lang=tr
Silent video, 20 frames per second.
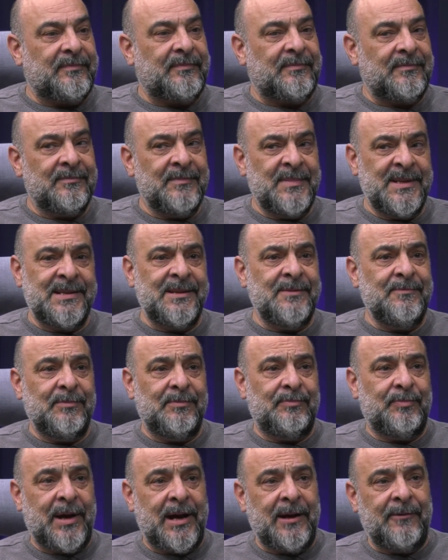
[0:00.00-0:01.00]
bizim
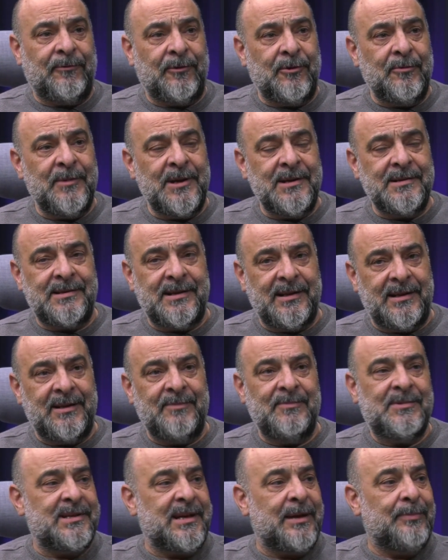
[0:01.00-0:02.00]
performans
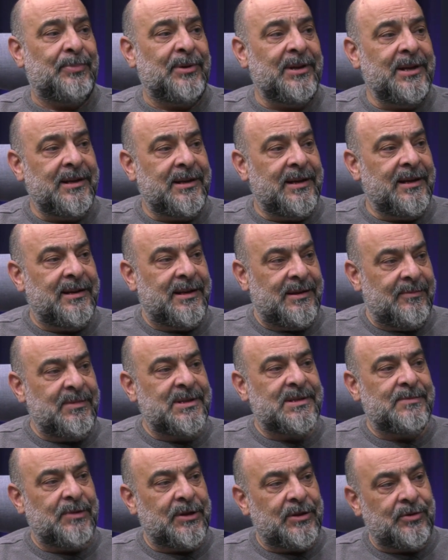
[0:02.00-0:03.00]
dediğimiz, happening
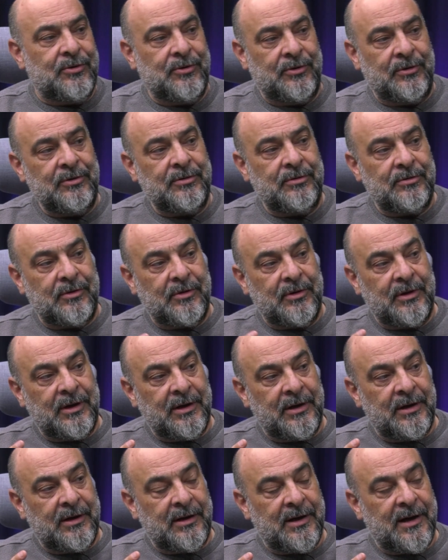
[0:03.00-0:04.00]
dediğimiz bir tür
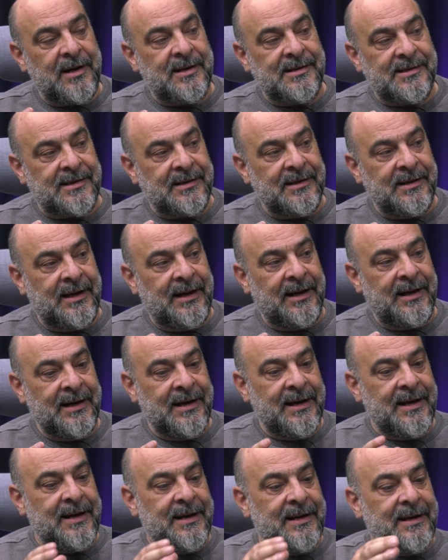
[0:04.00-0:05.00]
e, aslında
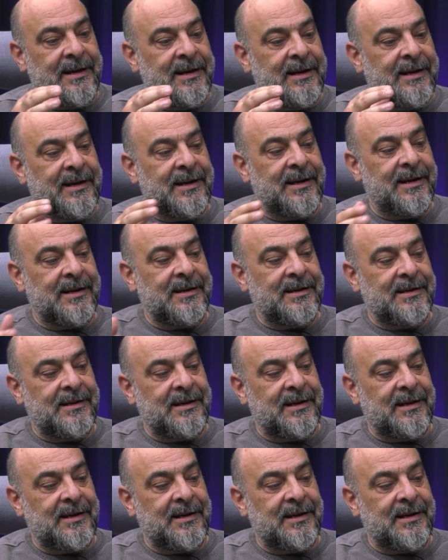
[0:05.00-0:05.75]
e,